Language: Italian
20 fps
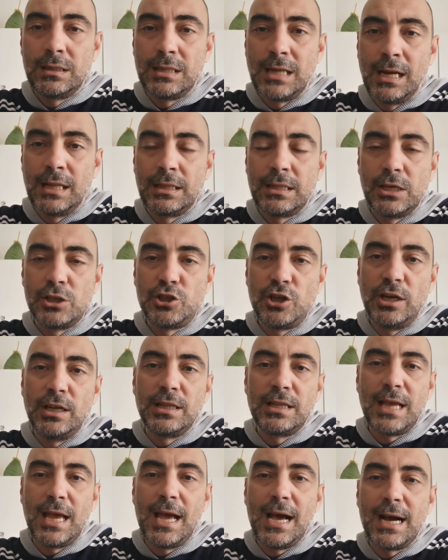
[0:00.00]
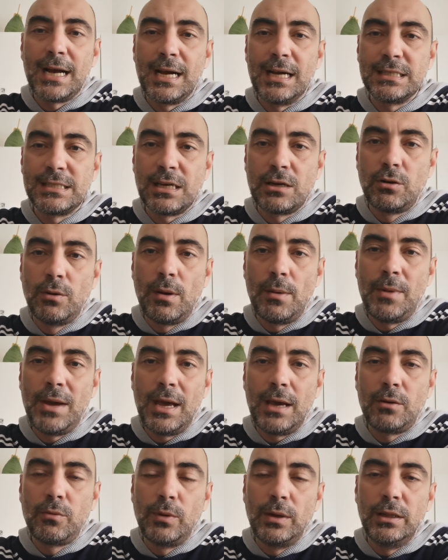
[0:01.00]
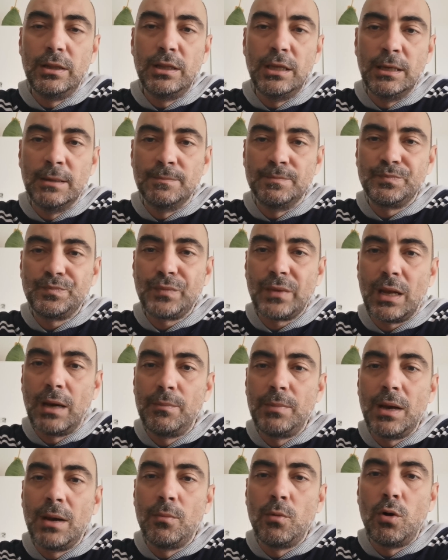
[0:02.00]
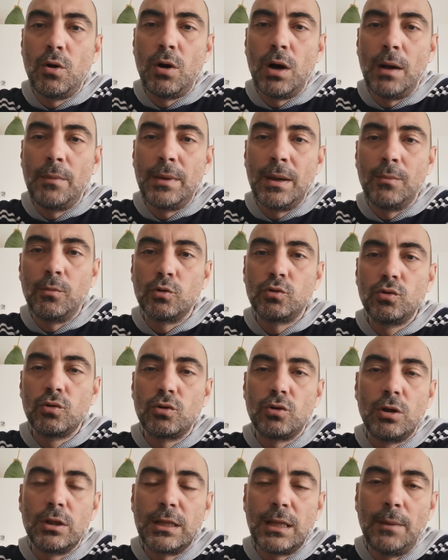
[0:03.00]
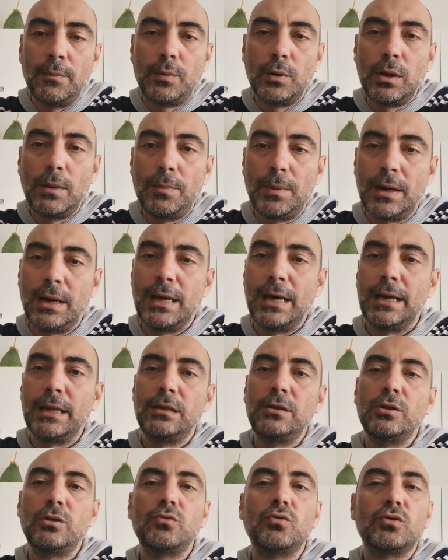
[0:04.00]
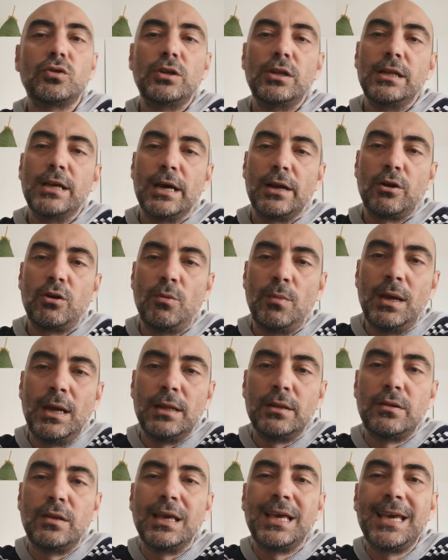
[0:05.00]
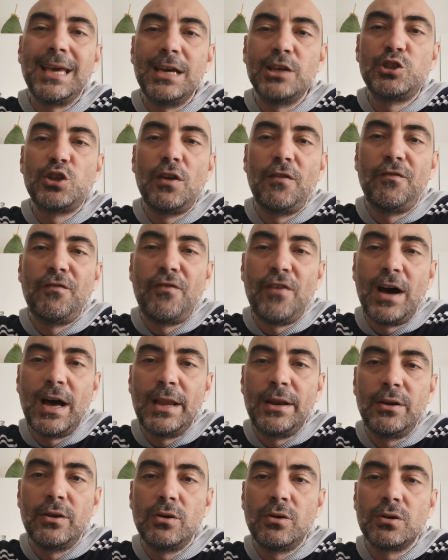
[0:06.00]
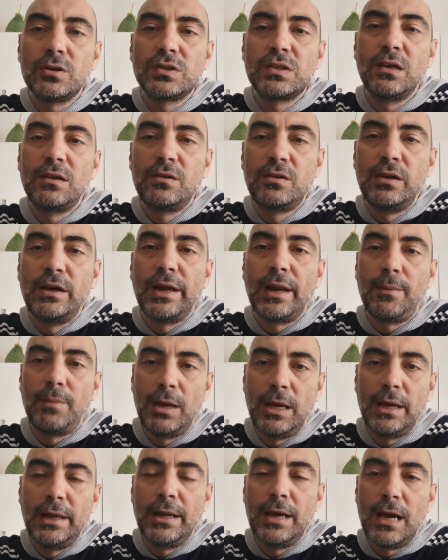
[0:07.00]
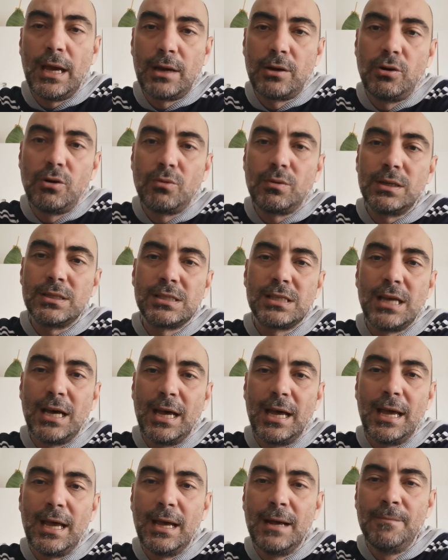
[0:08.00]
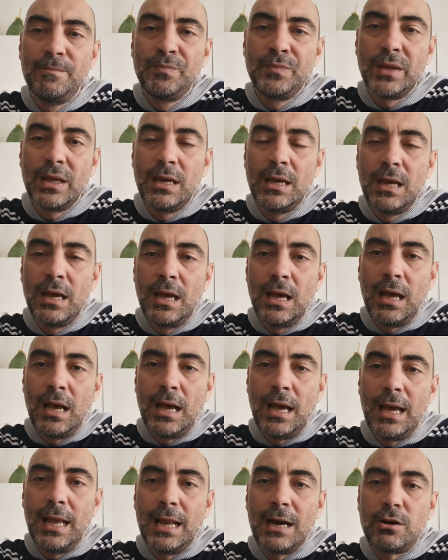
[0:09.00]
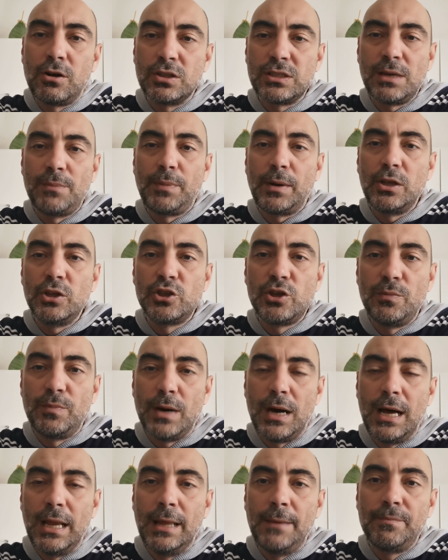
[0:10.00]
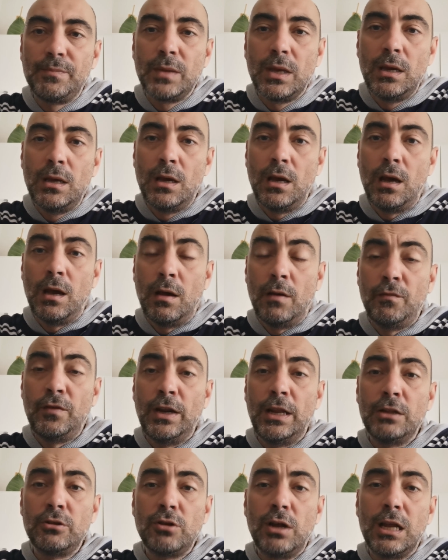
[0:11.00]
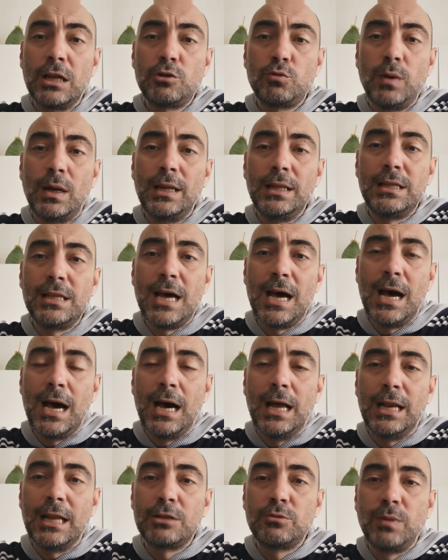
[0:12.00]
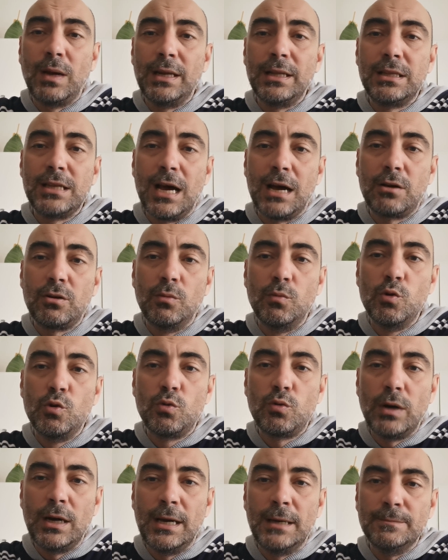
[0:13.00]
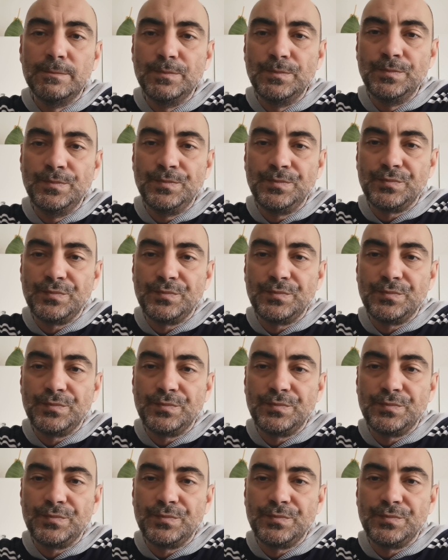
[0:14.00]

tanta gente è a casa come me, quindi abbiamo, abbiamo tutto il tempo di parlare di tutti gli argomenti che ci fanno sentire bene. Ecco, questa è, è la cosa principale. Venendo all'attualità, l'attualità comunque